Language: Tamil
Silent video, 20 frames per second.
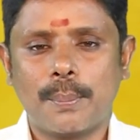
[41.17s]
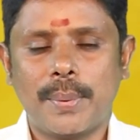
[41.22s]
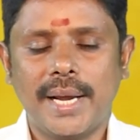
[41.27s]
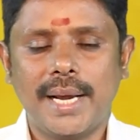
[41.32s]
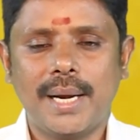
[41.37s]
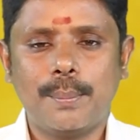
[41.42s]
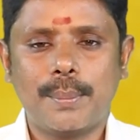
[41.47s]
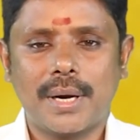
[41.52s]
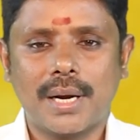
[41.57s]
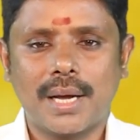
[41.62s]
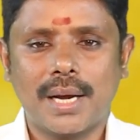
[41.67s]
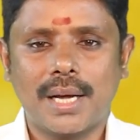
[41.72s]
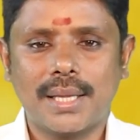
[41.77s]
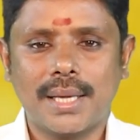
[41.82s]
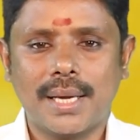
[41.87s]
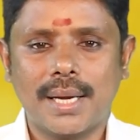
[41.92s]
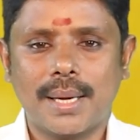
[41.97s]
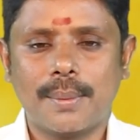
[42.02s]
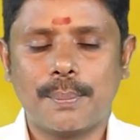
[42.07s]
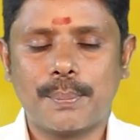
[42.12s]

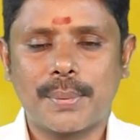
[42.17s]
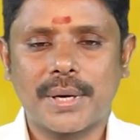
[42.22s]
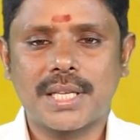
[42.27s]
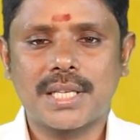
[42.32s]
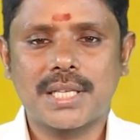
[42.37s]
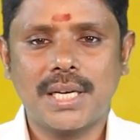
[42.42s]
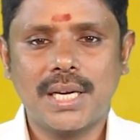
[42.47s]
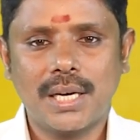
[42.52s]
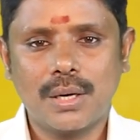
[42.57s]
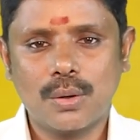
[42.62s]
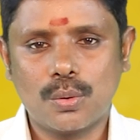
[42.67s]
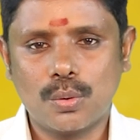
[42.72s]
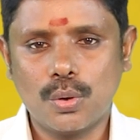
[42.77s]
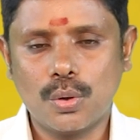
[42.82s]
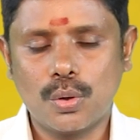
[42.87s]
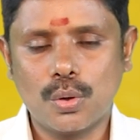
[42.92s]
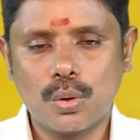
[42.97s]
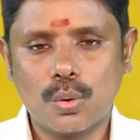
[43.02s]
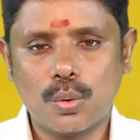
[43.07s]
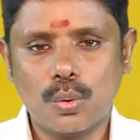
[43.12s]
பயன்படாத பிரச்சனைகள்
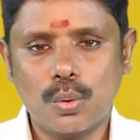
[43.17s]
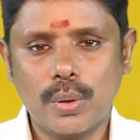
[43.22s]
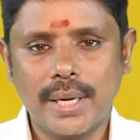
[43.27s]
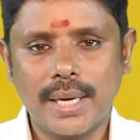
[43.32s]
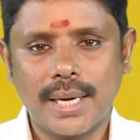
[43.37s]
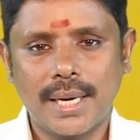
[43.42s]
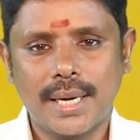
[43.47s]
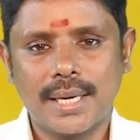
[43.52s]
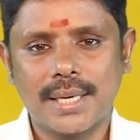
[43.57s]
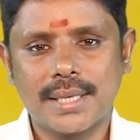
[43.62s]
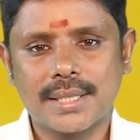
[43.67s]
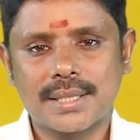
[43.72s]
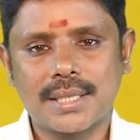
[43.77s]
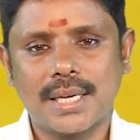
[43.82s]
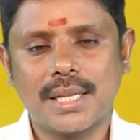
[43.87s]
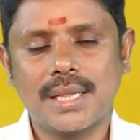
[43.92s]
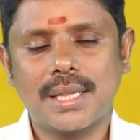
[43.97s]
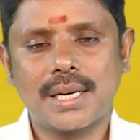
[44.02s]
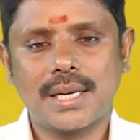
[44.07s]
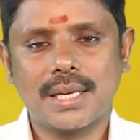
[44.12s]
கொடுக்கக்கூடிய
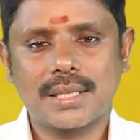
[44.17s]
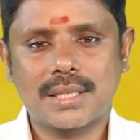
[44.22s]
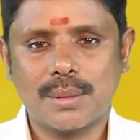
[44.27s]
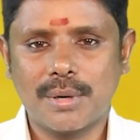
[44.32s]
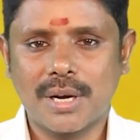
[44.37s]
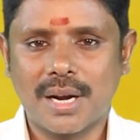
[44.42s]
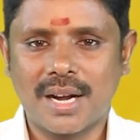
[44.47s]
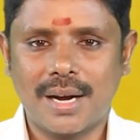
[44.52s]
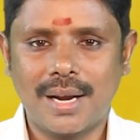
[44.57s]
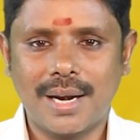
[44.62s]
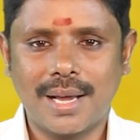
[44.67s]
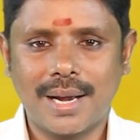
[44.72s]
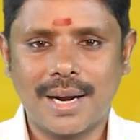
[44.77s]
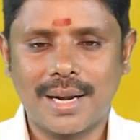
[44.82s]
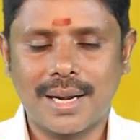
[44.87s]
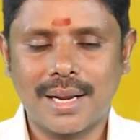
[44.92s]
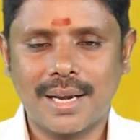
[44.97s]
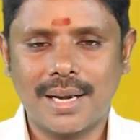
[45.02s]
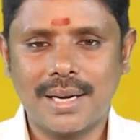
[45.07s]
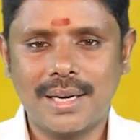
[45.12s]
சந்திராஷ்டம
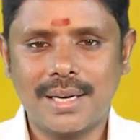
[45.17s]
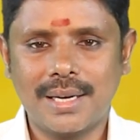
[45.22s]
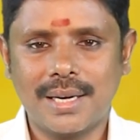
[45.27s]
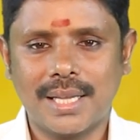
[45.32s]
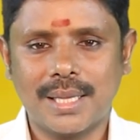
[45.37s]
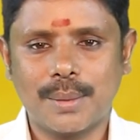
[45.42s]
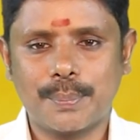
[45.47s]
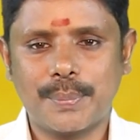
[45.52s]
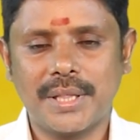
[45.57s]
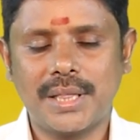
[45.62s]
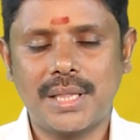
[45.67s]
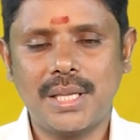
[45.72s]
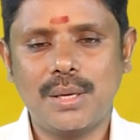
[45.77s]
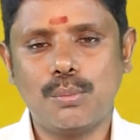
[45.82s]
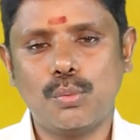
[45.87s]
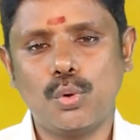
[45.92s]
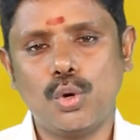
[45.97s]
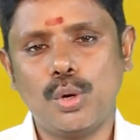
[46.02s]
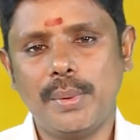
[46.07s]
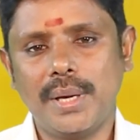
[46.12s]
காலகட்டங்கள் அதை பற்றி
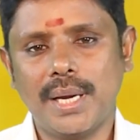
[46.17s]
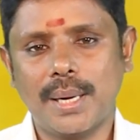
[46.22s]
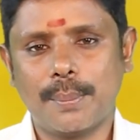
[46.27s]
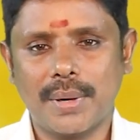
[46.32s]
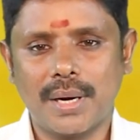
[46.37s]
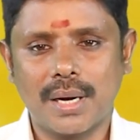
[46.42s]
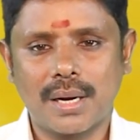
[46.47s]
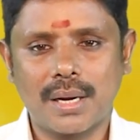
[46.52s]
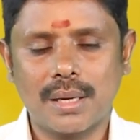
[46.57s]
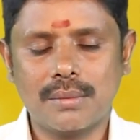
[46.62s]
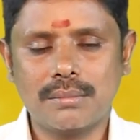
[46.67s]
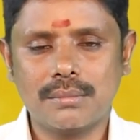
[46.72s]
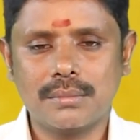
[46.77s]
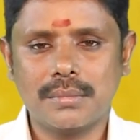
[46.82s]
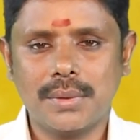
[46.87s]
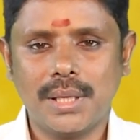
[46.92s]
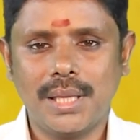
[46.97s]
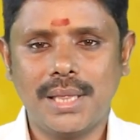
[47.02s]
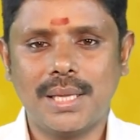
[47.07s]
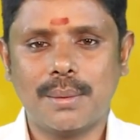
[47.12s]
முழுமையாக பார்க்கலாம்
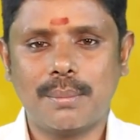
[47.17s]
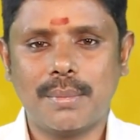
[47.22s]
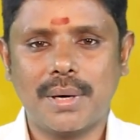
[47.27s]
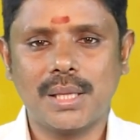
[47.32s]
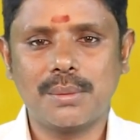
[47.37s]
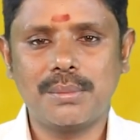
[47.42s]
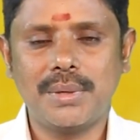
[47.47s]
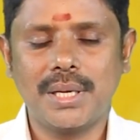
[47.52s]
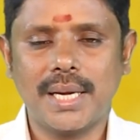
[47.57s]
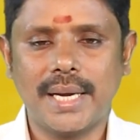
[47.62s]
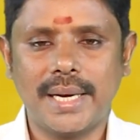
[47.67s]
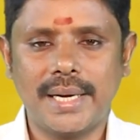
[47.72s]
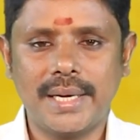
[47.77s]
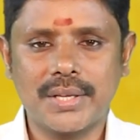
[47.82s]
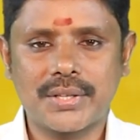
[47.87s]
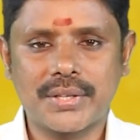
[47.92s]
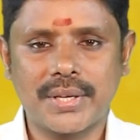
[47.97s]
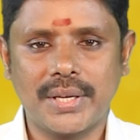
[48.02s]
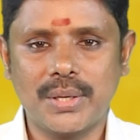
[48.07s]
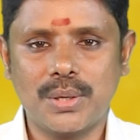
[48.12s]
இந்த மாதம் நீங்கள்
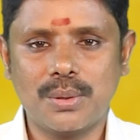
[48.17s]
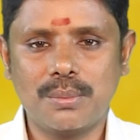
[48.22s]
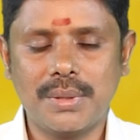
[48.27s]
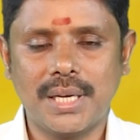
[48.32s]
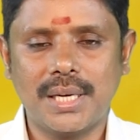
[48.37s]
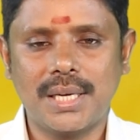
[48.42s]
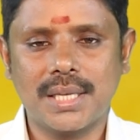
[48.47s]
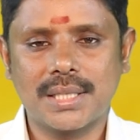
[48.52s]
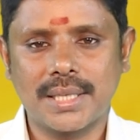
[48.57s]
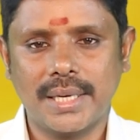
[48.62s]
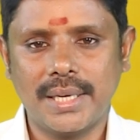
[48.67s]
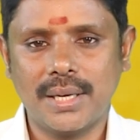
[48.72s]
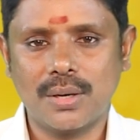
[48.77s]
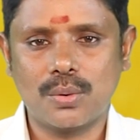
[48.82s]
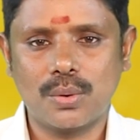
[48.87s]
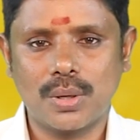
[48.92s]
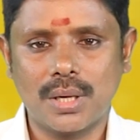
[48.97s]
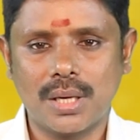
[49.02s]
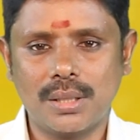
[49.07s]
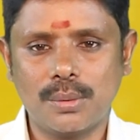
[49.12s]
என்ன செய்யணும் என்ன
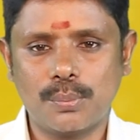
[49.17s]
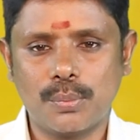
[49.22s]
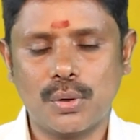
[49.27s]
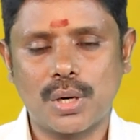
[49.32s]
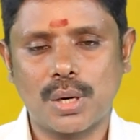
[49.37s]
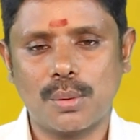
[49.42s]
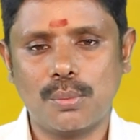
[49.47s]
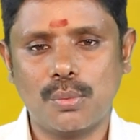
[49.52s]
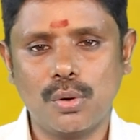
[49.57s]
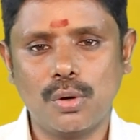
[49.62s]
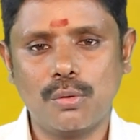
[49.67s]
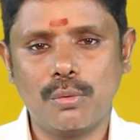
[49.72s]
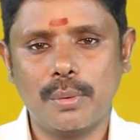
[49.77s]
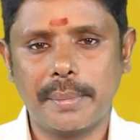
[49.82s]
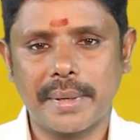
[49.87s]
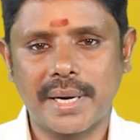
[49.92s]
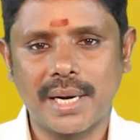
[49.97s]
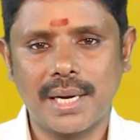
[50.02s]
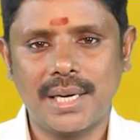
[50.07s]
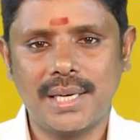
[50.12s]
செய்யக்கூடாது போன்ற முழு
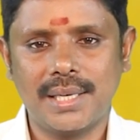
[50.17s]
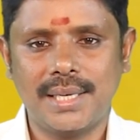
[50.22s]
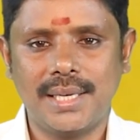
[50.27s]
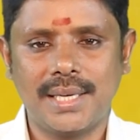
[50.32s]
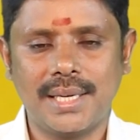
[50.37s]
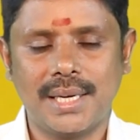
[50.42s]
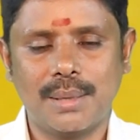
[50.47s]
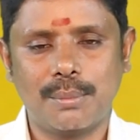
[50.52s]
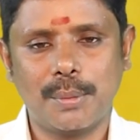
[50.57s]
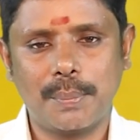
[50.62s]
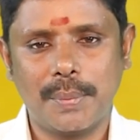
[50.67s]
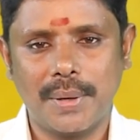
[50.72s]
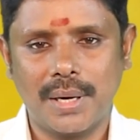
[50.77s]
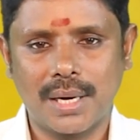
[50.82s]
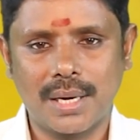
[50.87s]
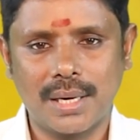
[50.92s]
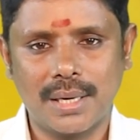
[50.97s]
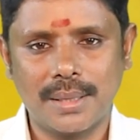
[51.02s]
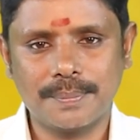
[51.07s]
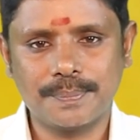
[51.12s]
விவரங்கள் இன்றைக்கி நம்ம
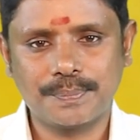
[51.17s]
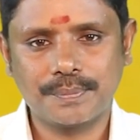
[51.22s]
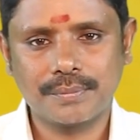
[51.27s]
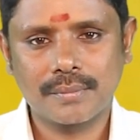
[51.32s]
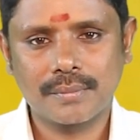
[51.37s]
பார்க்கலாம்